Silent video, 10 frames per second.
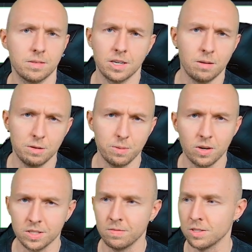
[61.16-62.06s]
glaube ich,
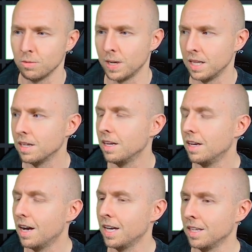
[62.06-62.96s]
brauchen sowieso mal
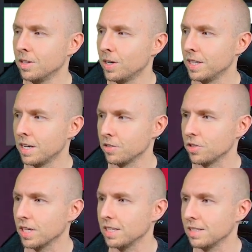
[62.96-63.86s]
einen neuen Anstrich.